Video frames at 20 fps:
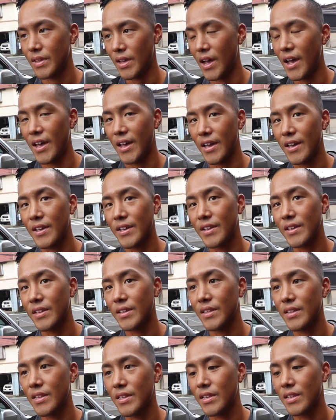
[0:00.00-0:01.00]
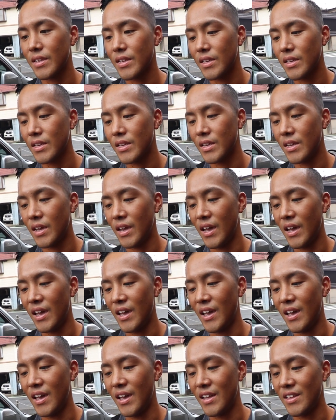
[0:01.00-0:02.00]
はい、何を食べることが多いですか、
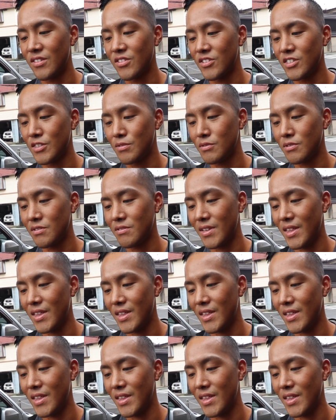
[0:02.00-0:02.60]
えー、っと自分